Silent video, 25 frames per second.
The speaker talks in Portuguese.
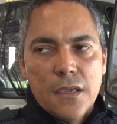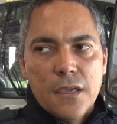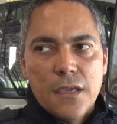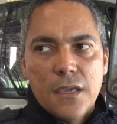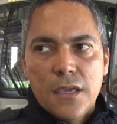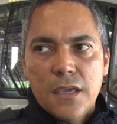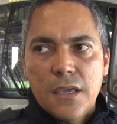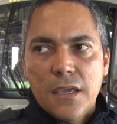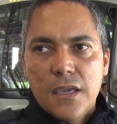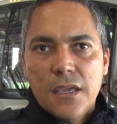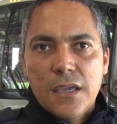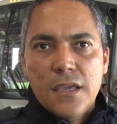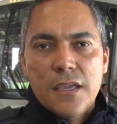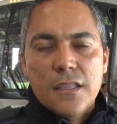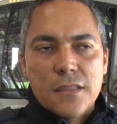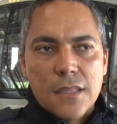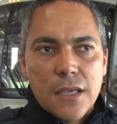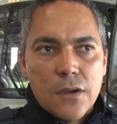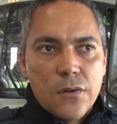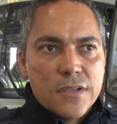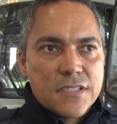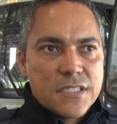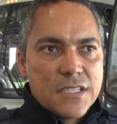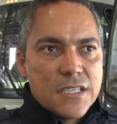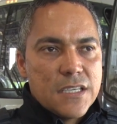E
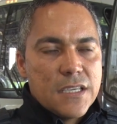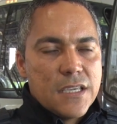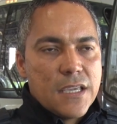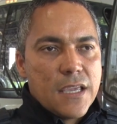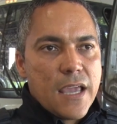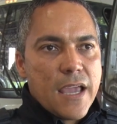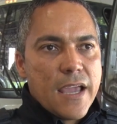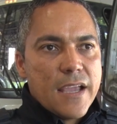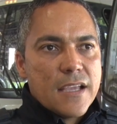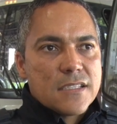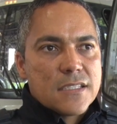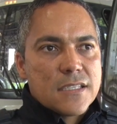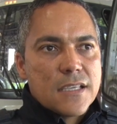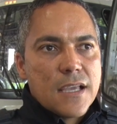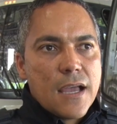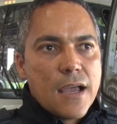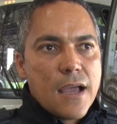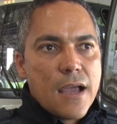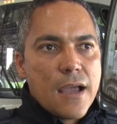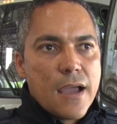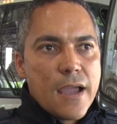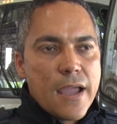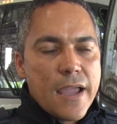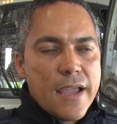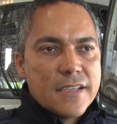então assim,
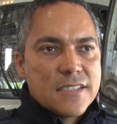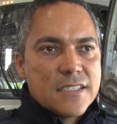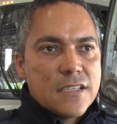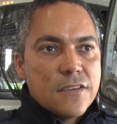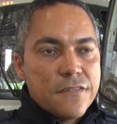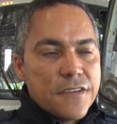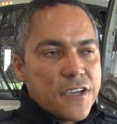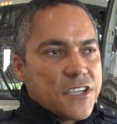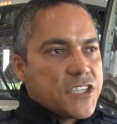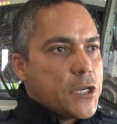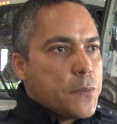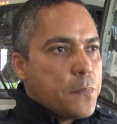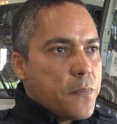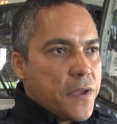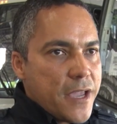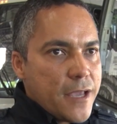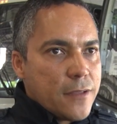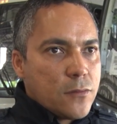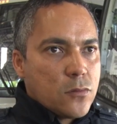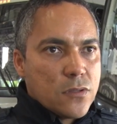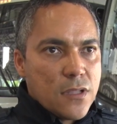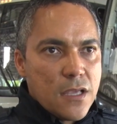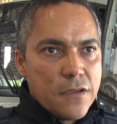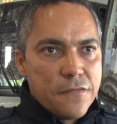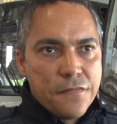essa, esse
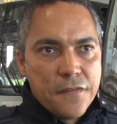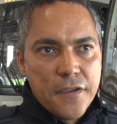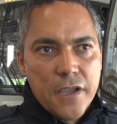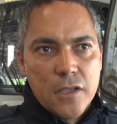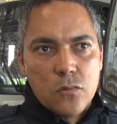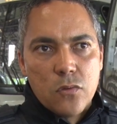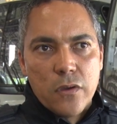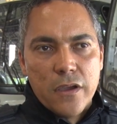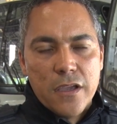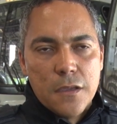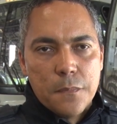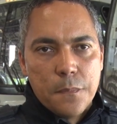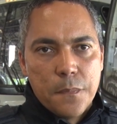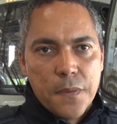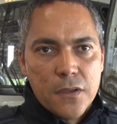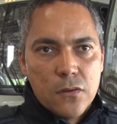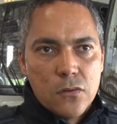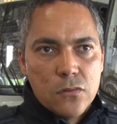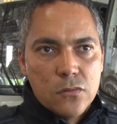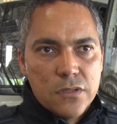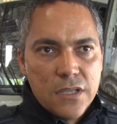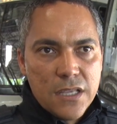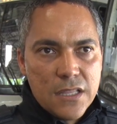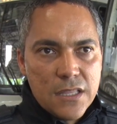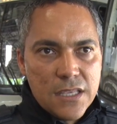investimento, né, feito aí
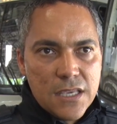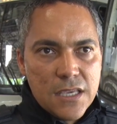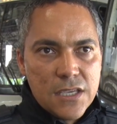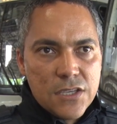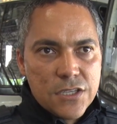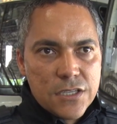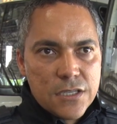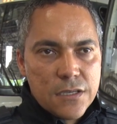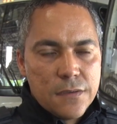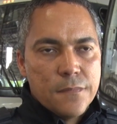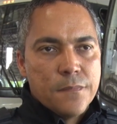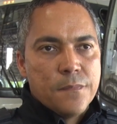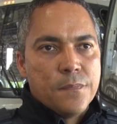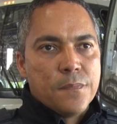pelo DENIT,